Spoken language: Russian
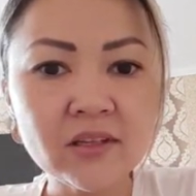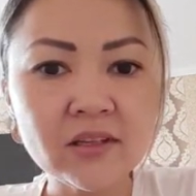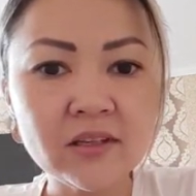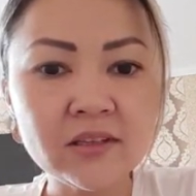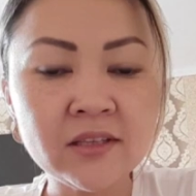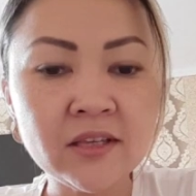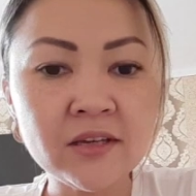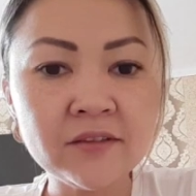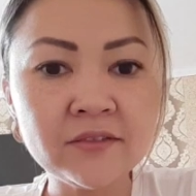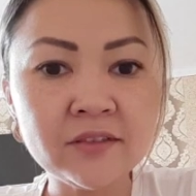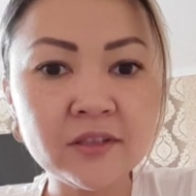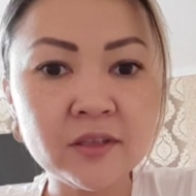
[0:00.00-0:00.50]

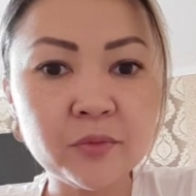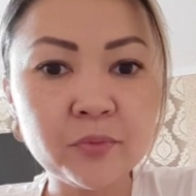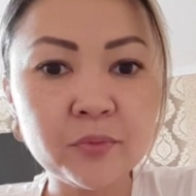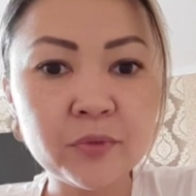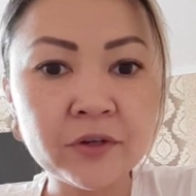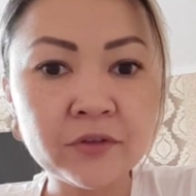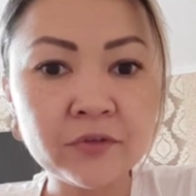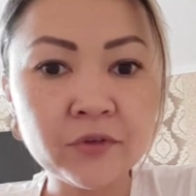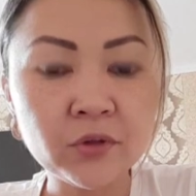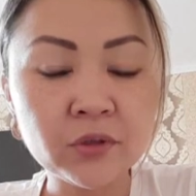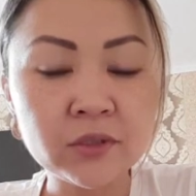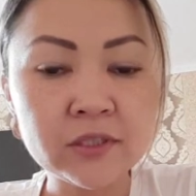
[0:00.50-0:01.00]
Давид
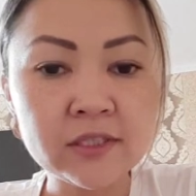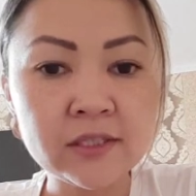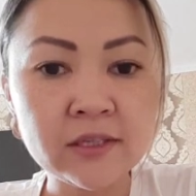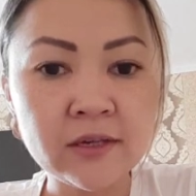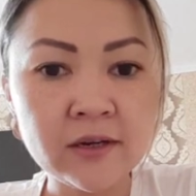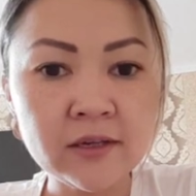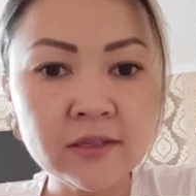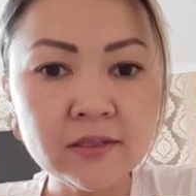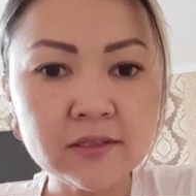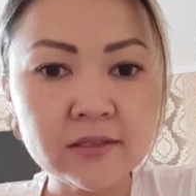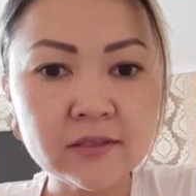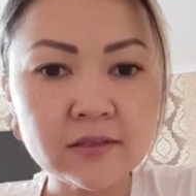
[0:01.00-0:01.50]
провел
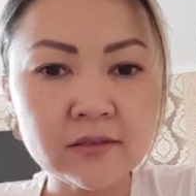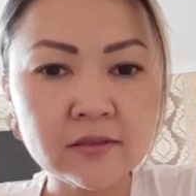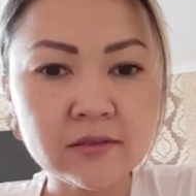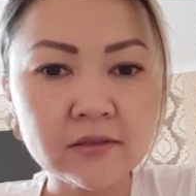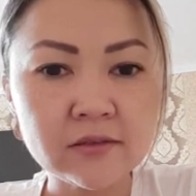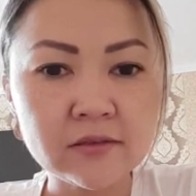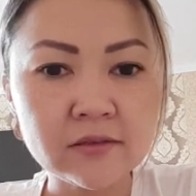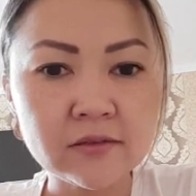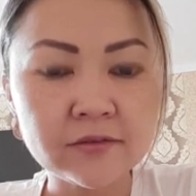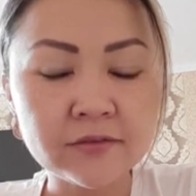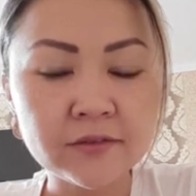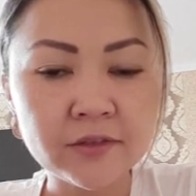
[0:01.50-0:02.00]
сеанс,
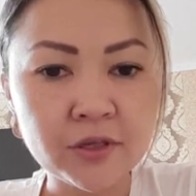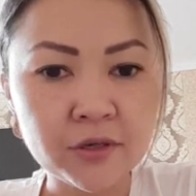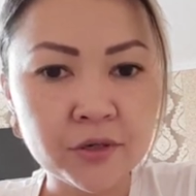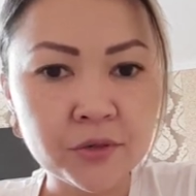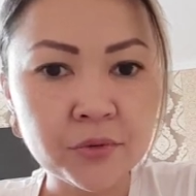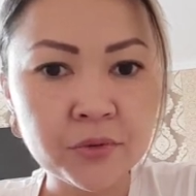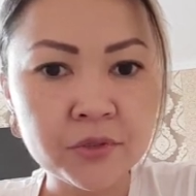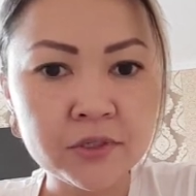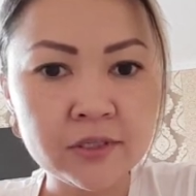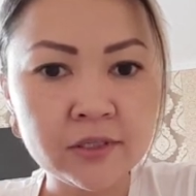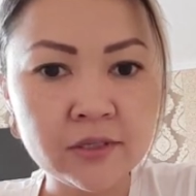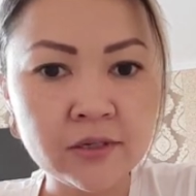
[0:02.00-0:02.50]

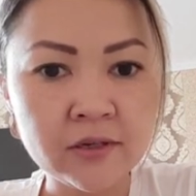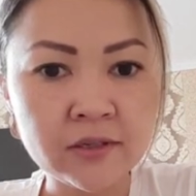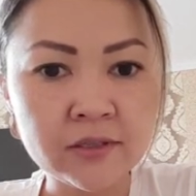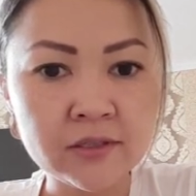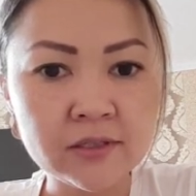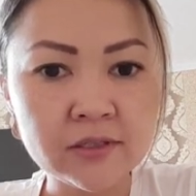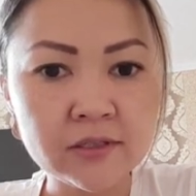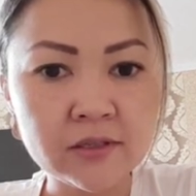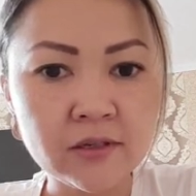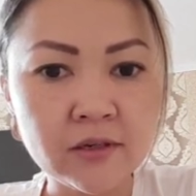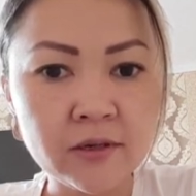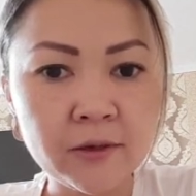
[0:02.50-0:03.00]
второй
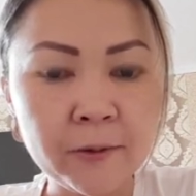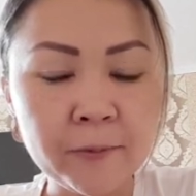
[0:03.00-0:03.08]
сеанс.